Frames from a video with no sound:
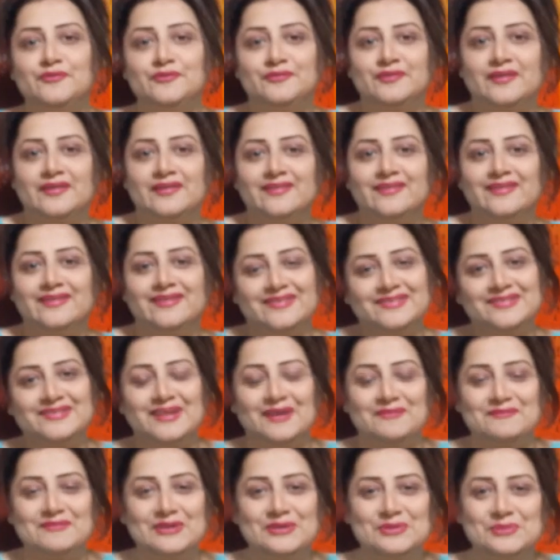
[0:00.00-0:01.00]
एवरीवन एंड
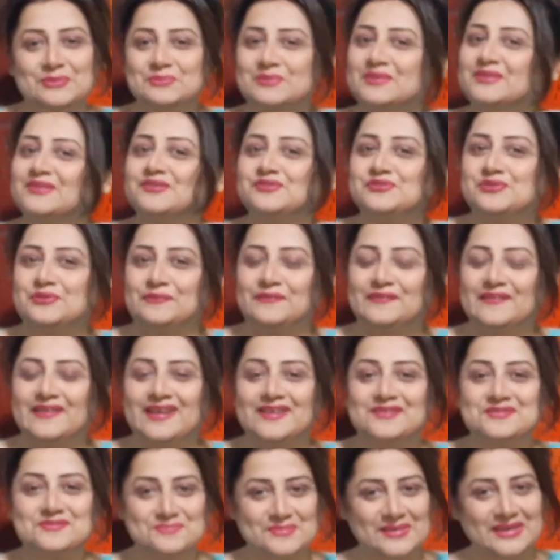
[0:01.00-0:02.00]
अस्सलाम वालेकुम दिस
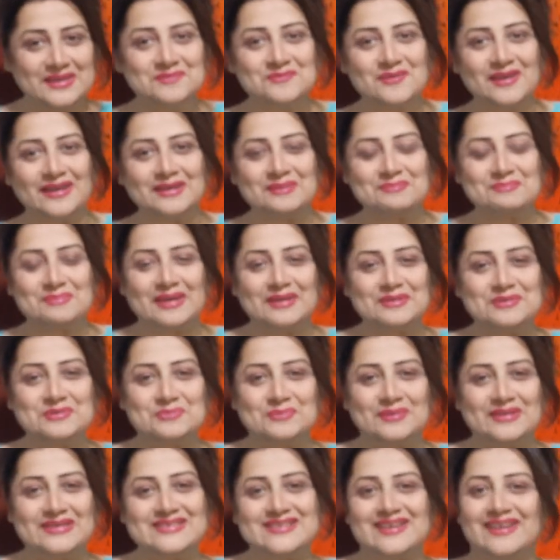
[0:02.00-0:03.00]
यास्मीन वेलकम बैक
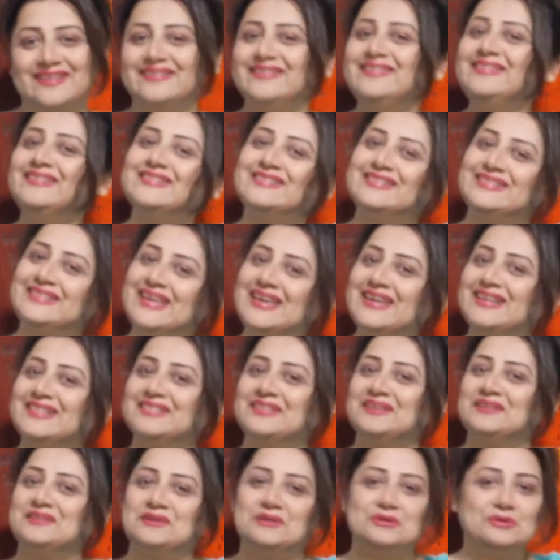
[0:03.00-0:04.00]
टू माय चैनल
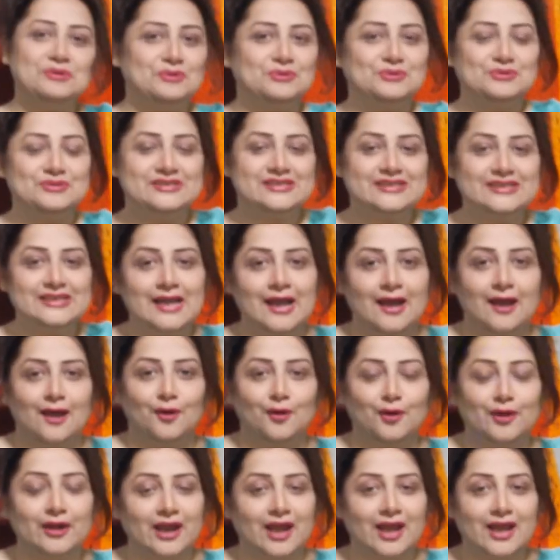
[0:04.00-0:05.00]
देखते रहो जी हाँ
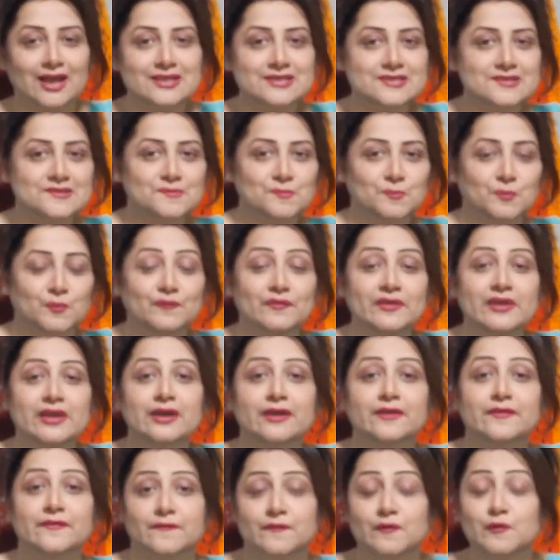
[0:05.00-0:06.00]
और आज इस मूवी
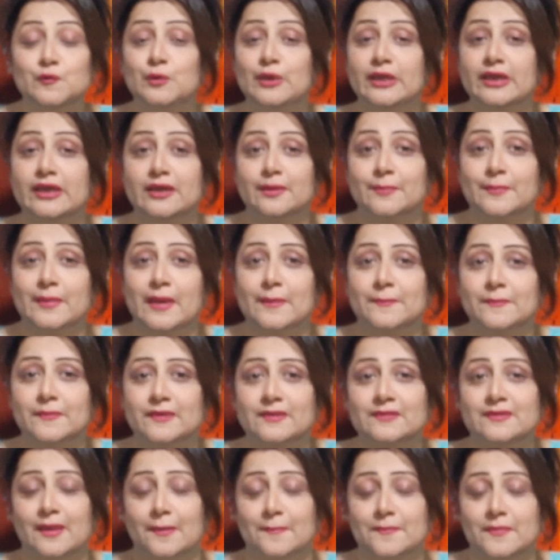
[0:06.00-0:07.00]
का रिव्यू लेकर मैं
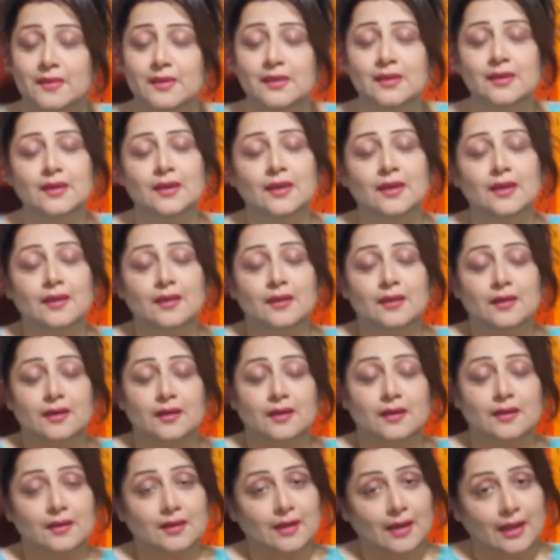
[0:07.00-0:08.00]
आपके सामने
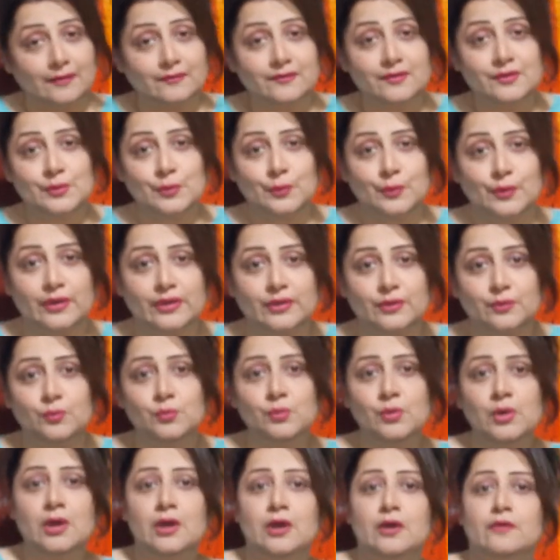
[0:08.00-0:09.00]
आ, हाजिर हो गई
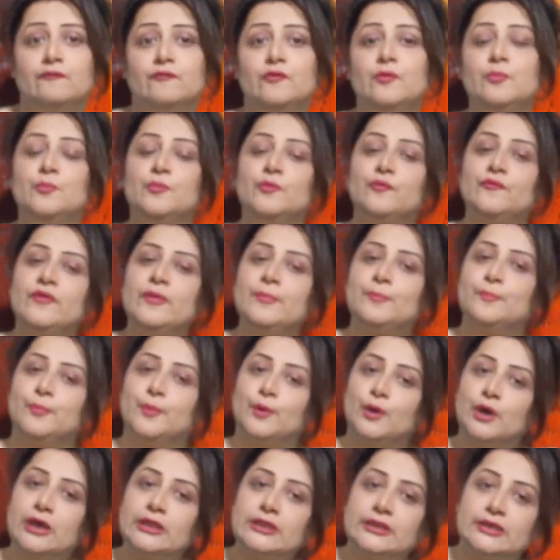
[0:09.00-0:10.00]
हूँ वो मूवी
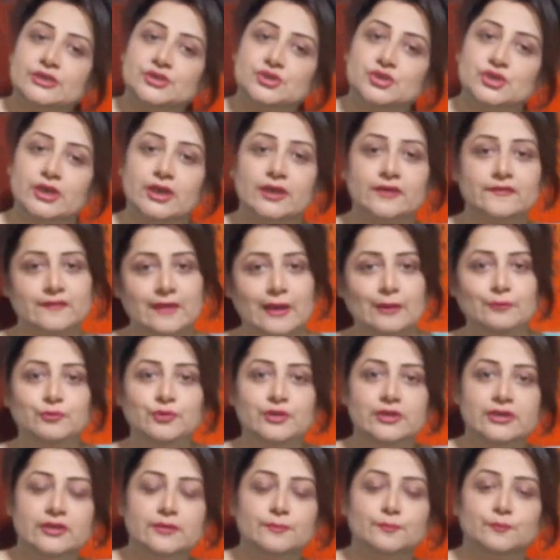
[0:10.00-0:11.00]
बहुत अच्छी है
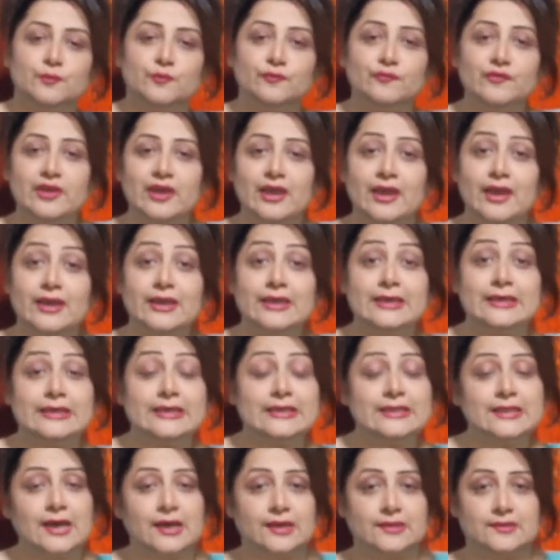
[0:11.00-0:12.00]
साउथ इंडियन मूवी है
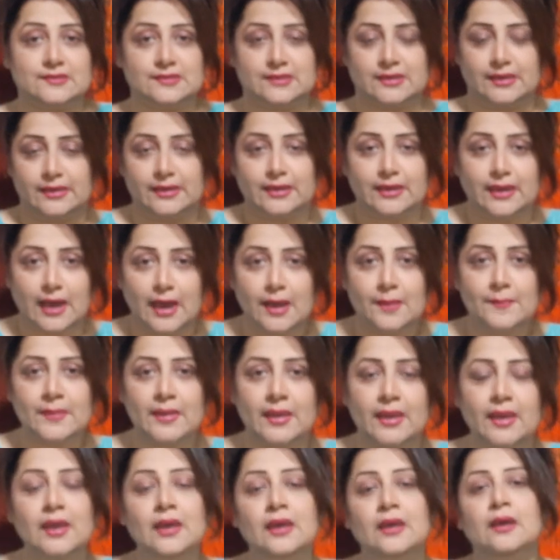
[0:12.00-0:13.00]
कीदा इसका नाम
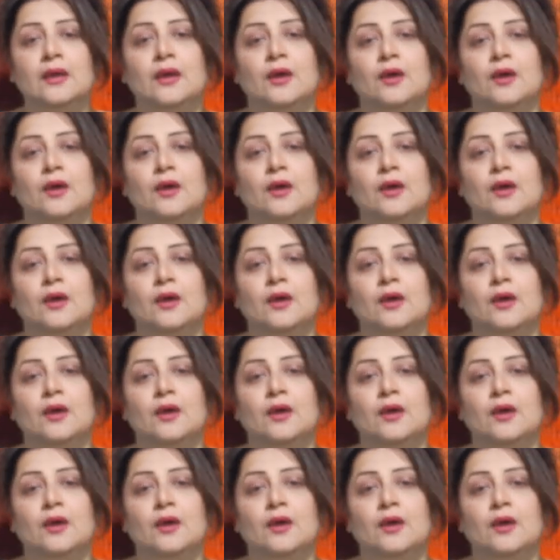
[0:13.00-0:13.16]
है